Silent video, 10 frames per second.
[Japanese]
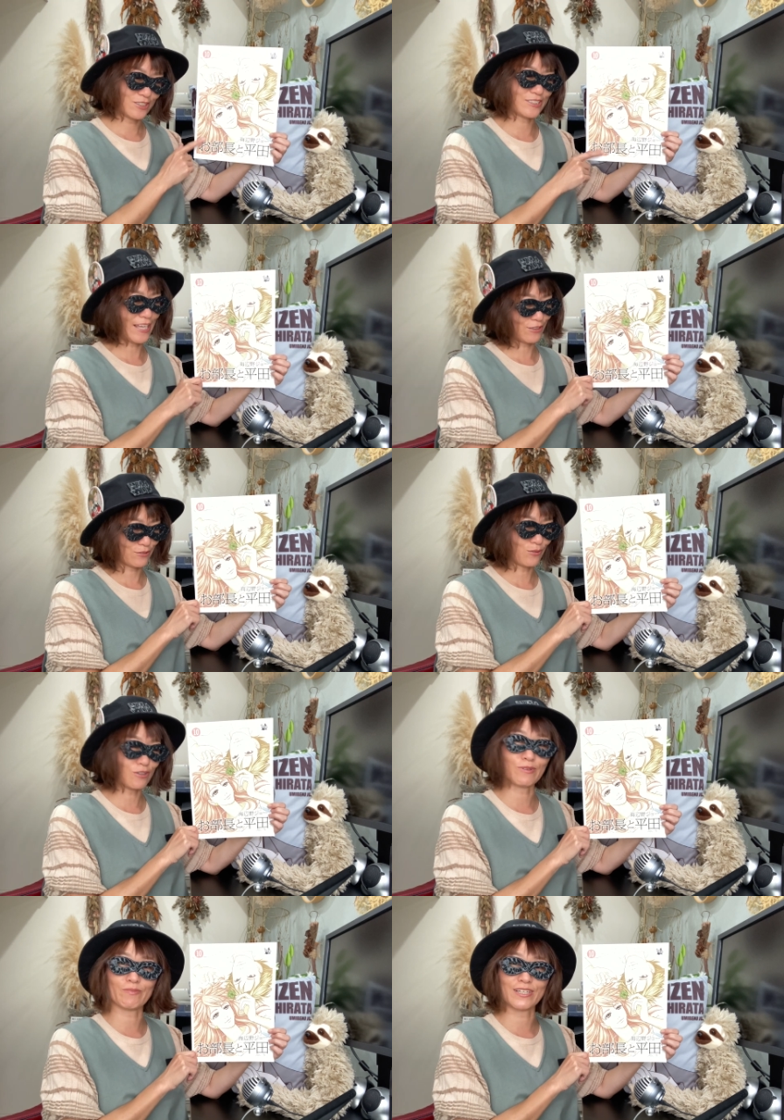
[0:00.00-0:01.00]
伝える4
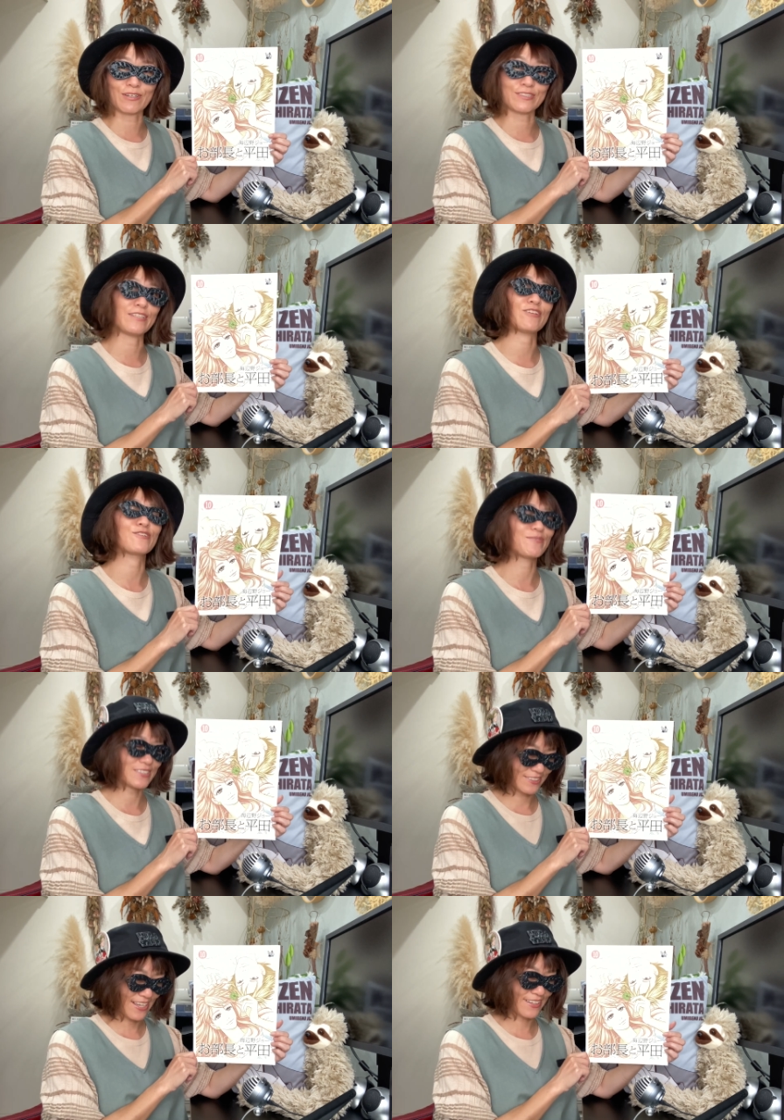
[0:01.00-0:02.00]
コマ漫画を入れておりま
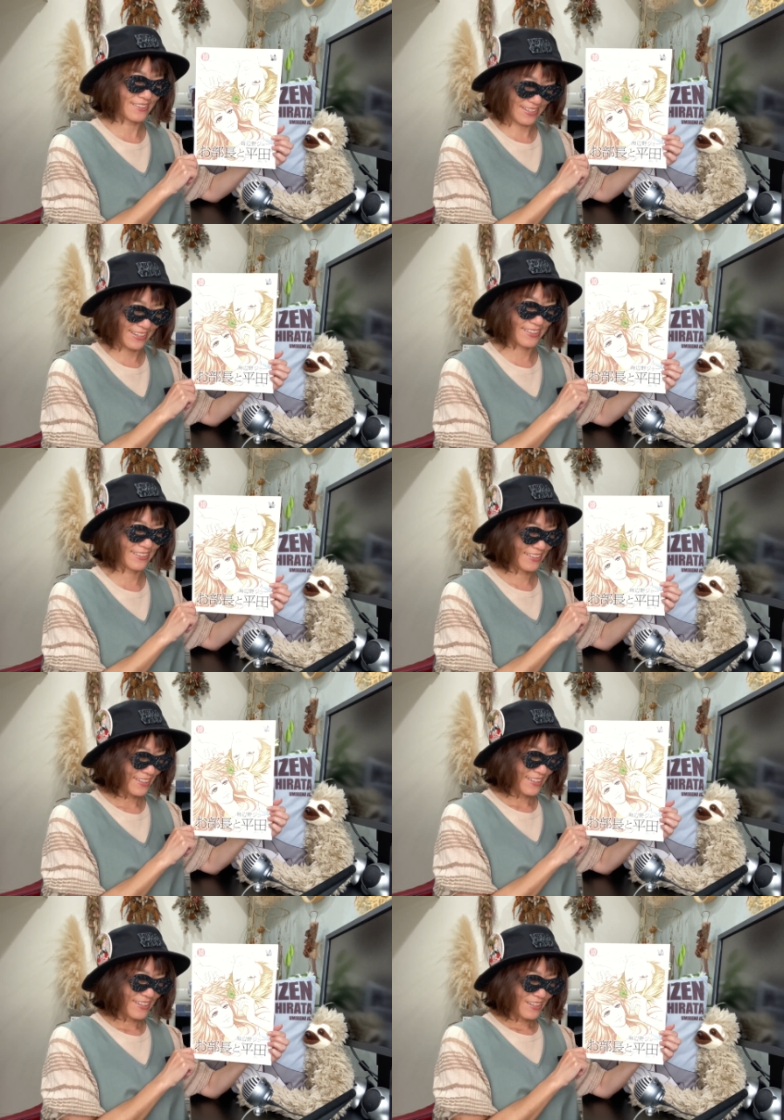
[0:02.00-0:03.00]
してはい
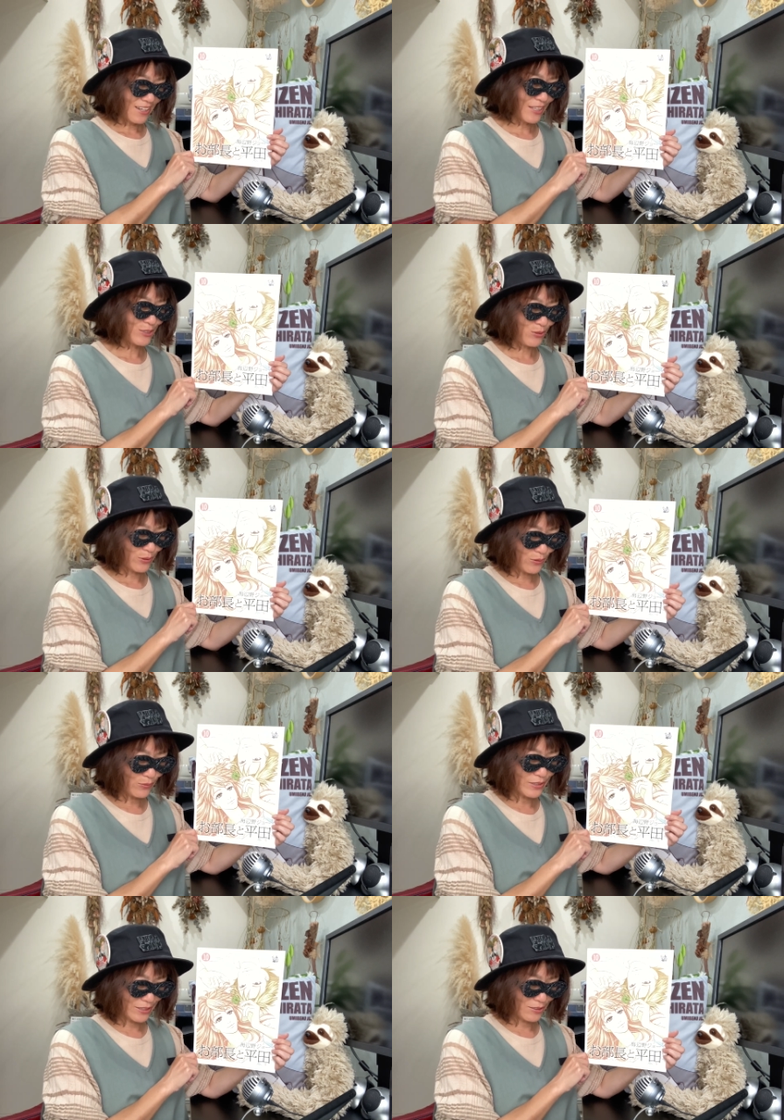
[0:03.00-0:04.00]
あそれを読
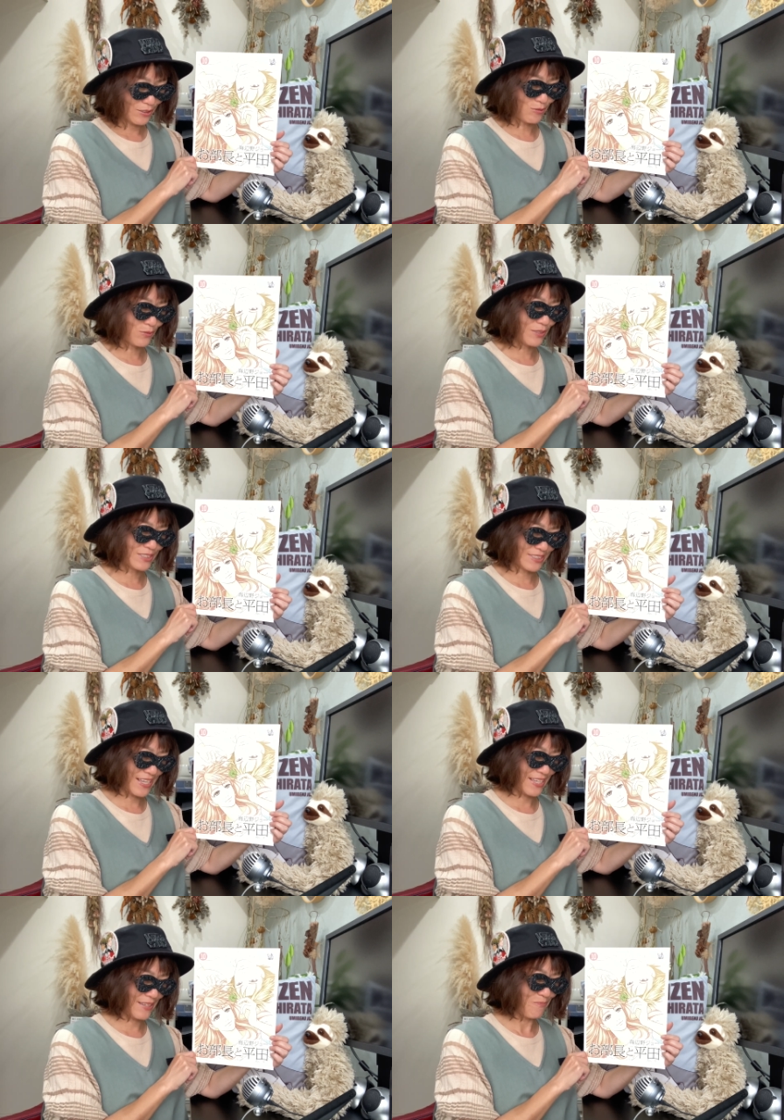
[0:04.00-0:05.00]
んでっていうことです
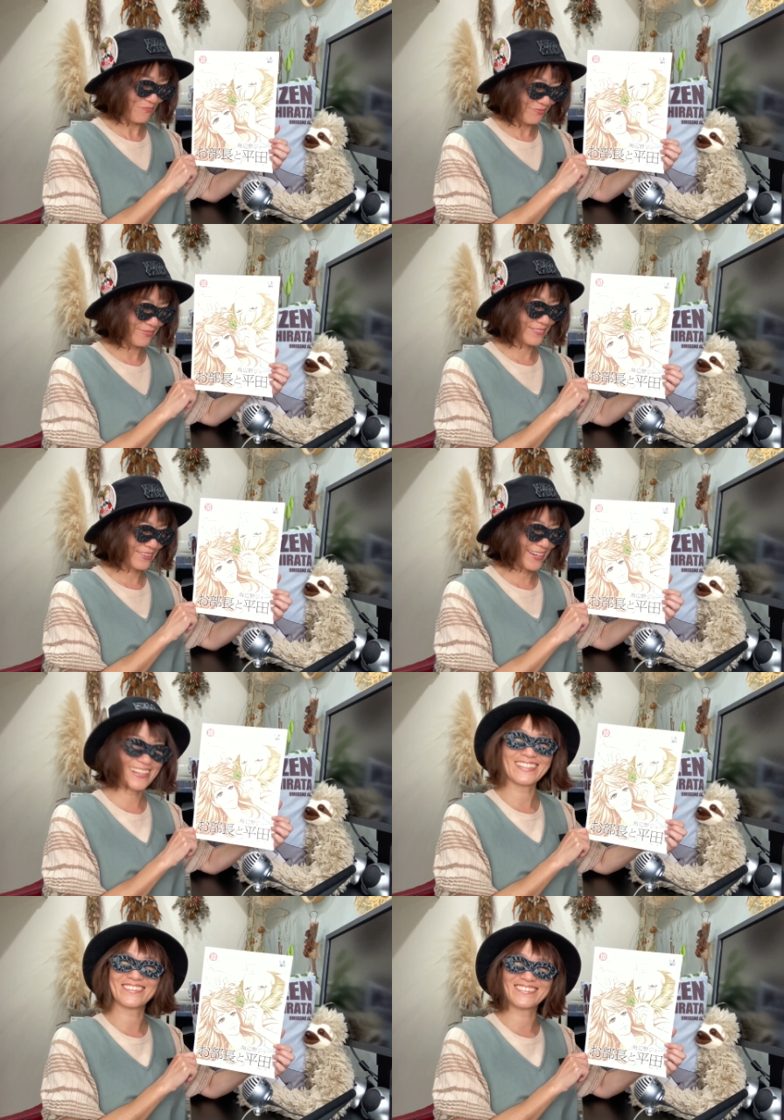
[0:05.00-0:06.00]
ねうんあり
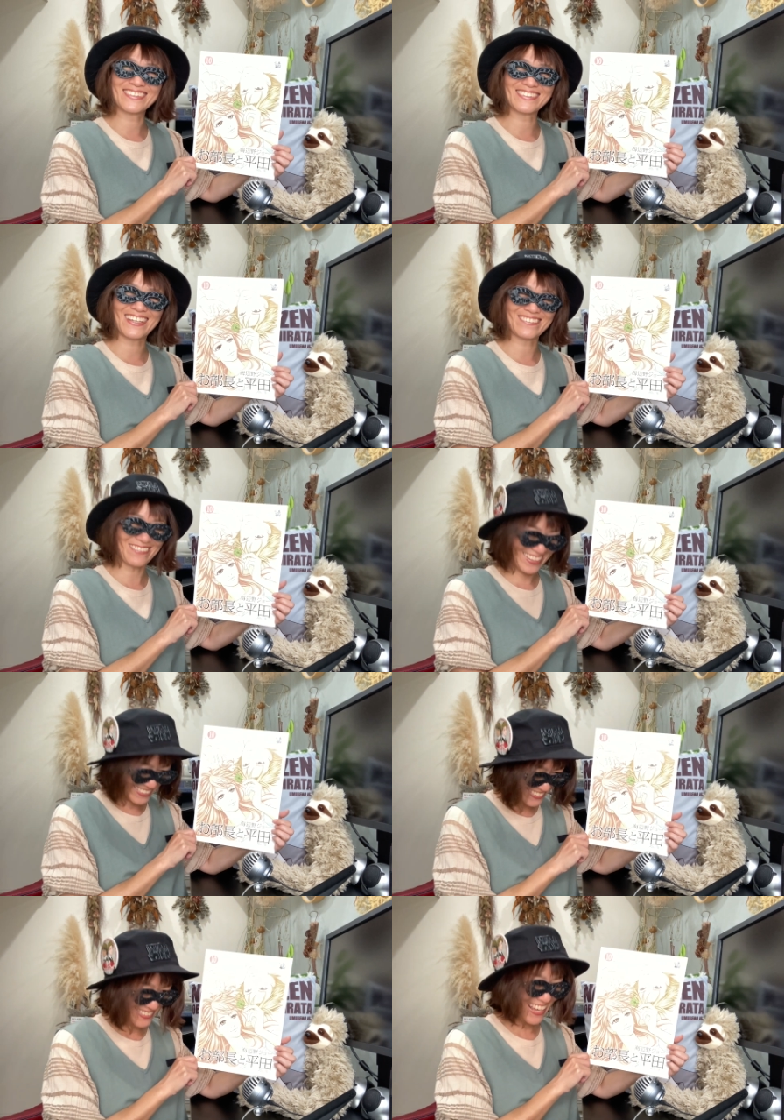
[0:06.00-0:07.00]
がとうございま
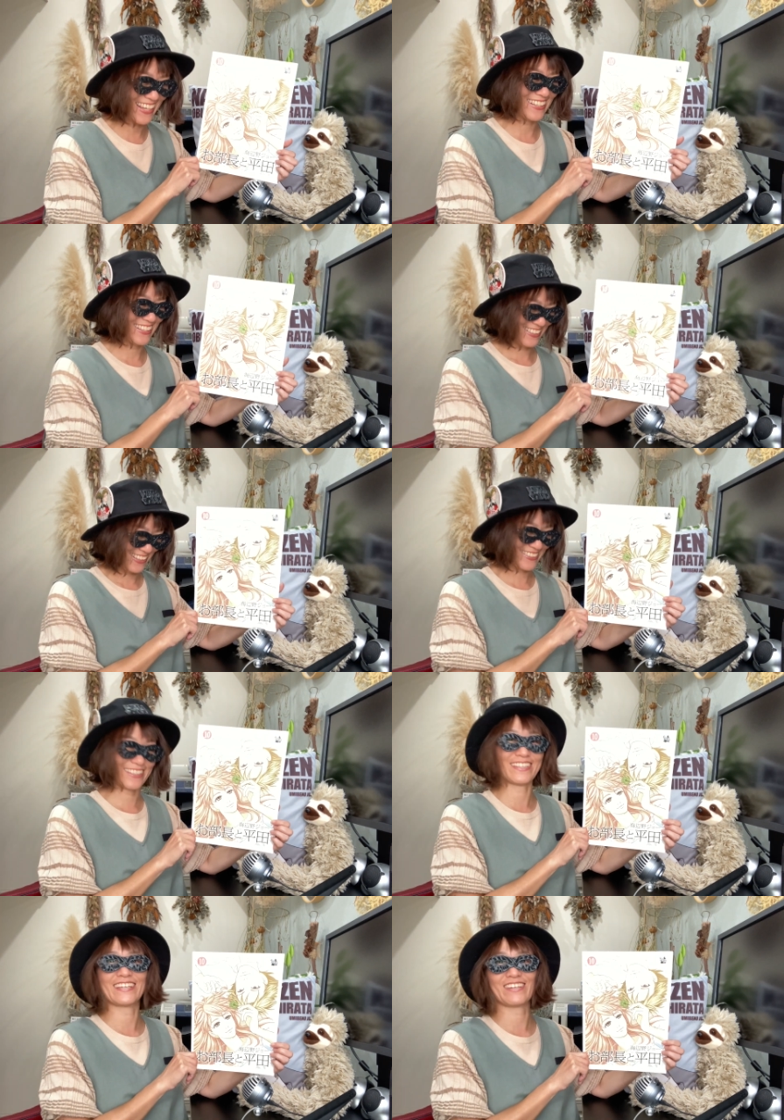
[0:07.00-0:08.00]
すはい買ってい
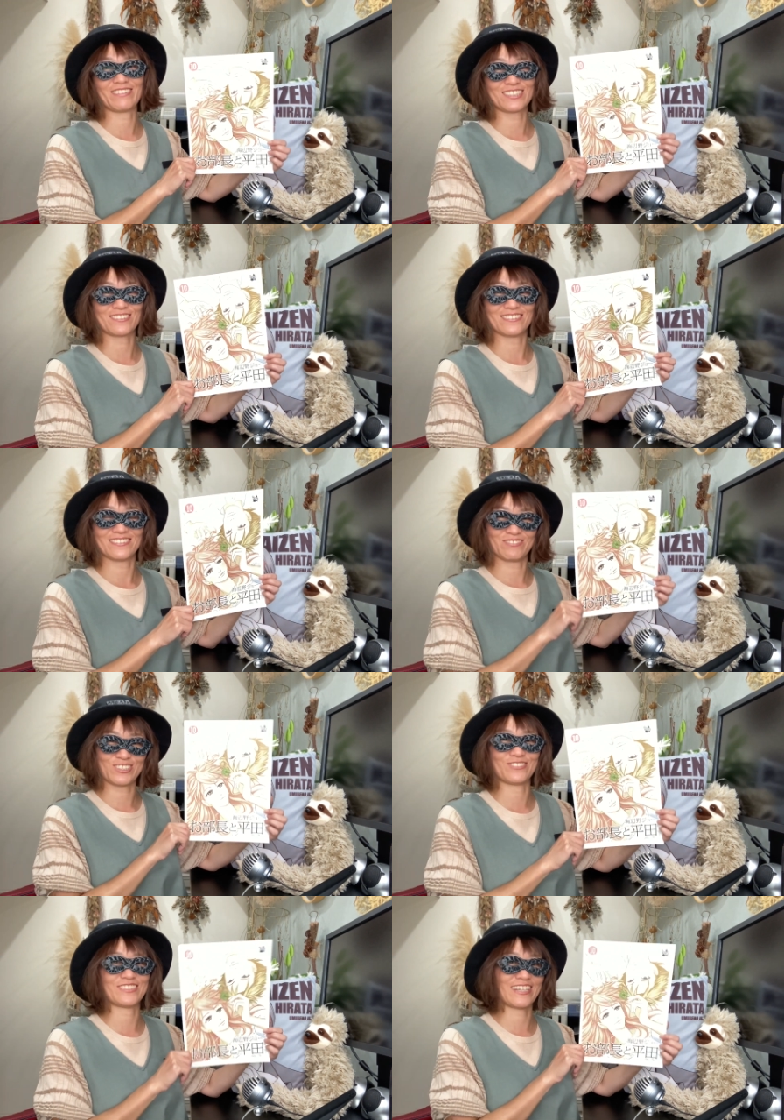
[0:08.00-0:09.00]
ただけますとも
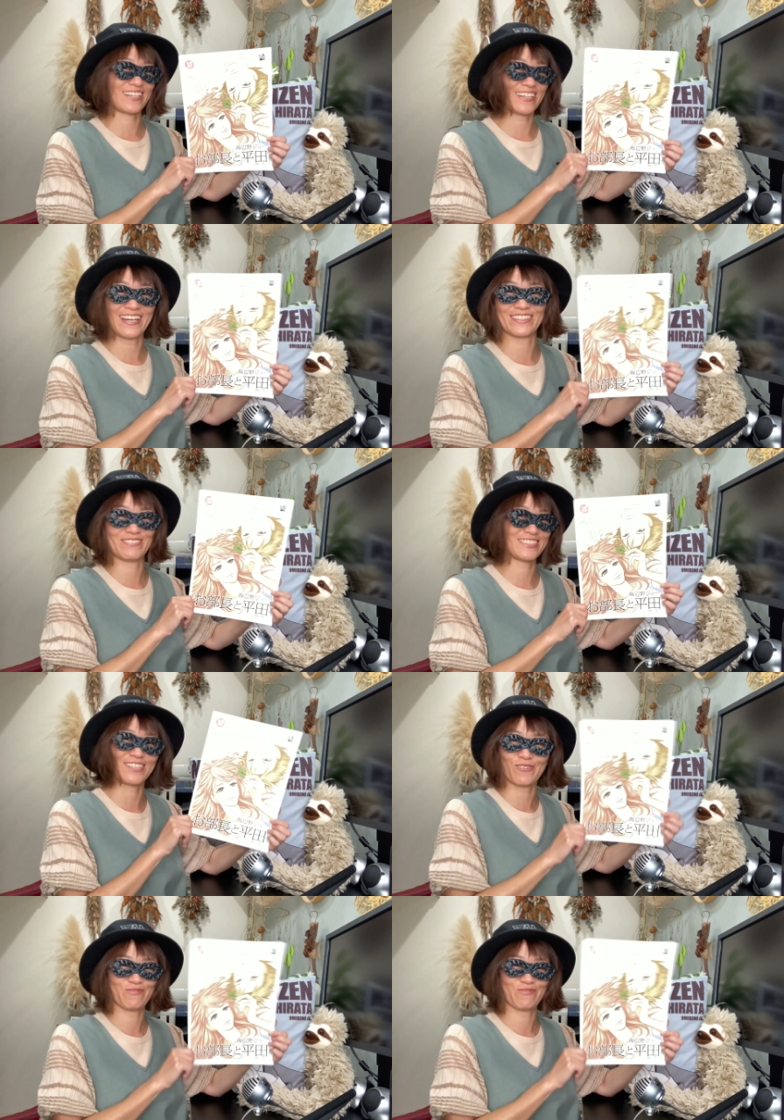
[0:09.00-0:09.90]
ちろん作家に入りますよ